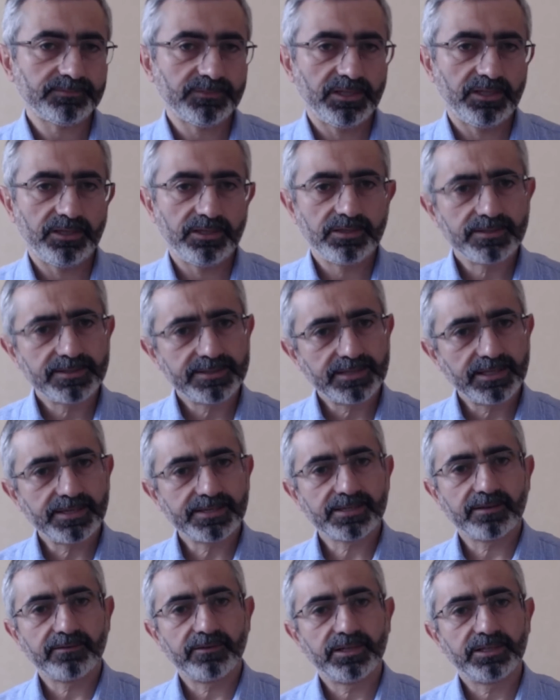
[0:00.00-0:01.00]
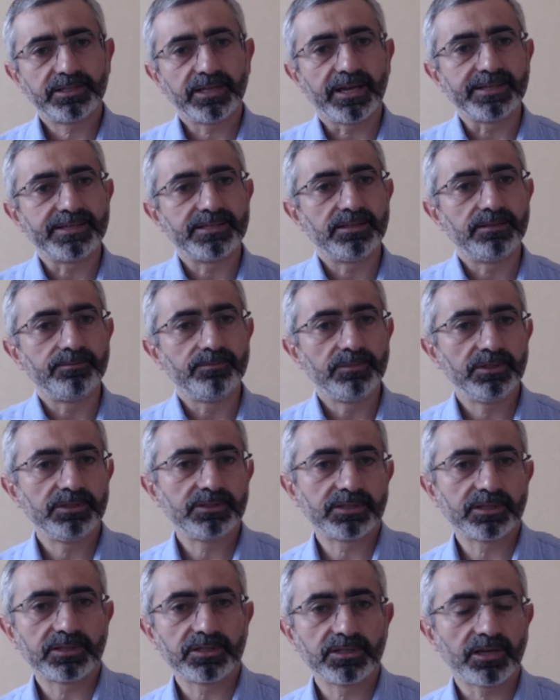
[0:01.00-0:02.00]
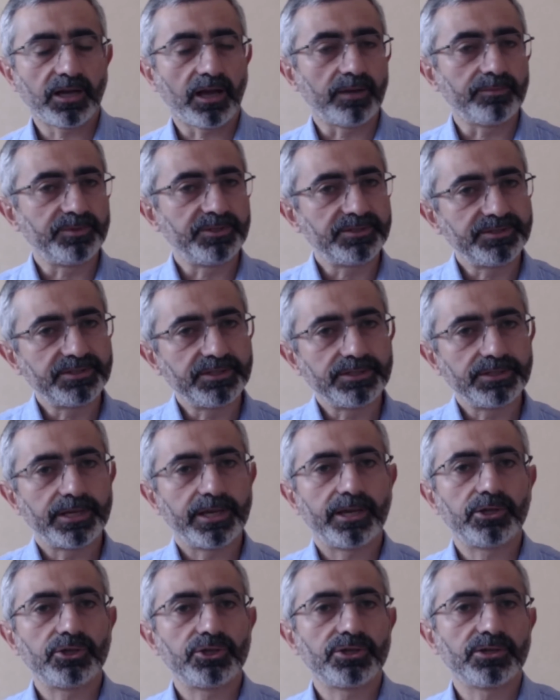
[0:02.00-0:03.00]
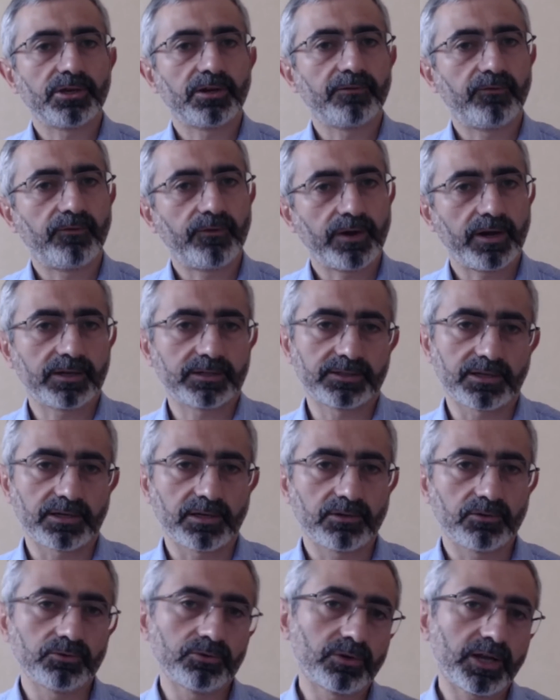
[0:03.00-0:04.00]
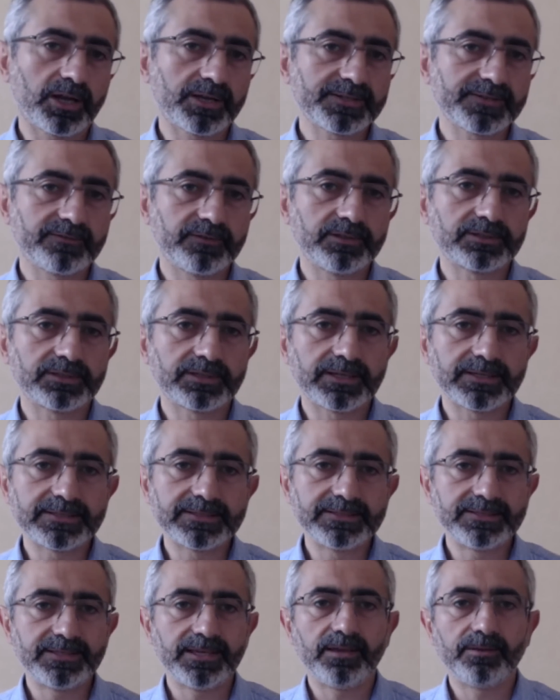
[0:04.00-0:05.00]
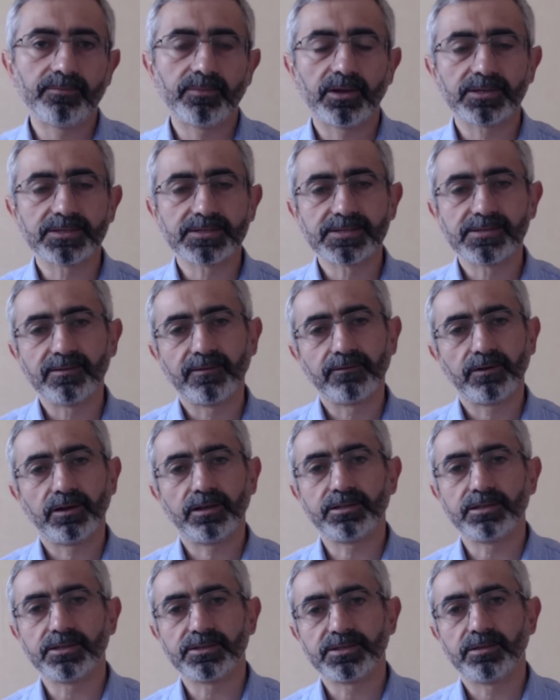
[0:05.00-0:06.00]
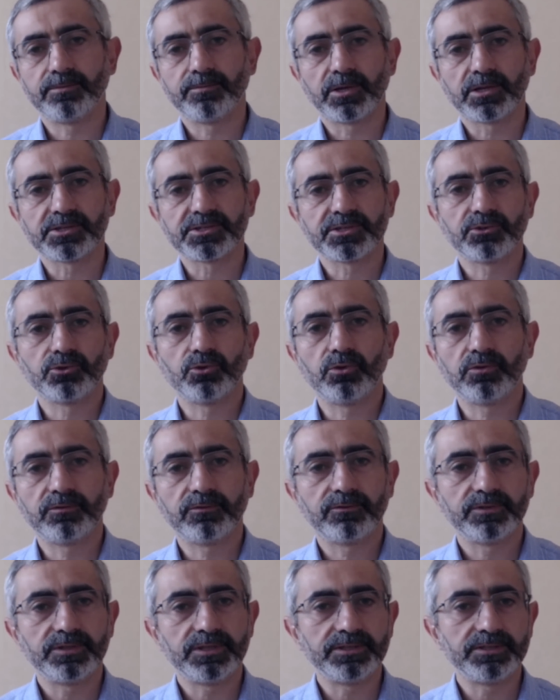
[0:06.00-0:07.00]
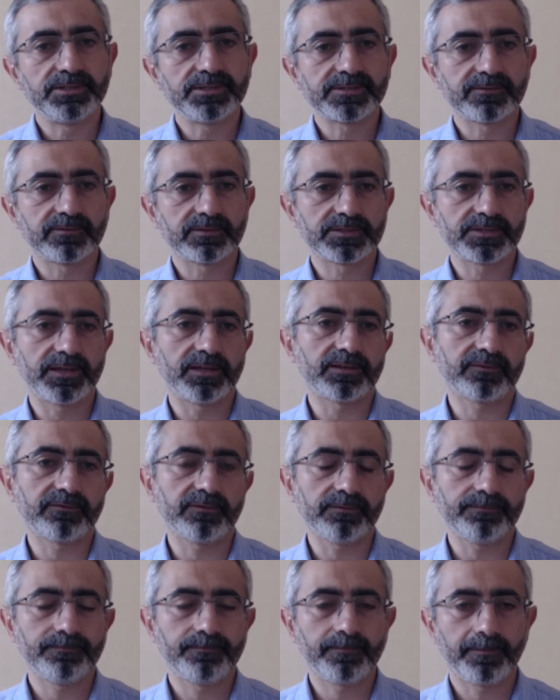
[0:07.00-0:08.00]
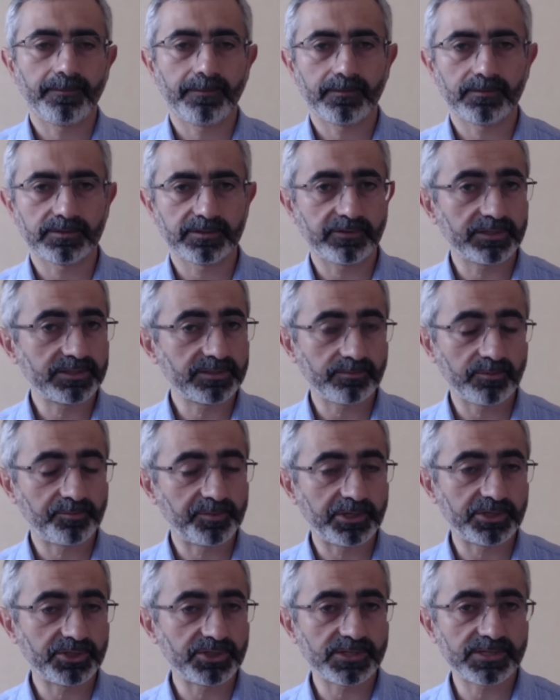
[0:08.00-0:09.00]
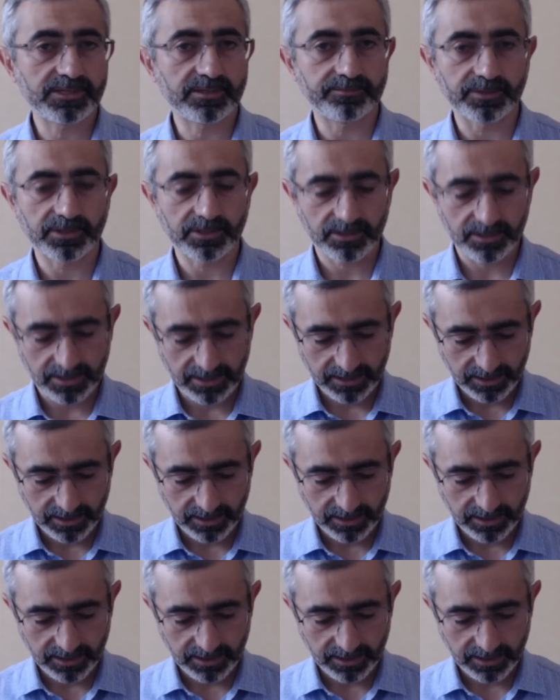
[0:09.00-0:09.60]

и здесь говорит о семи таких объединяющих факторах. Он указывает на семь оснований, семь основ единства церкви. Давайте мы перечислим их.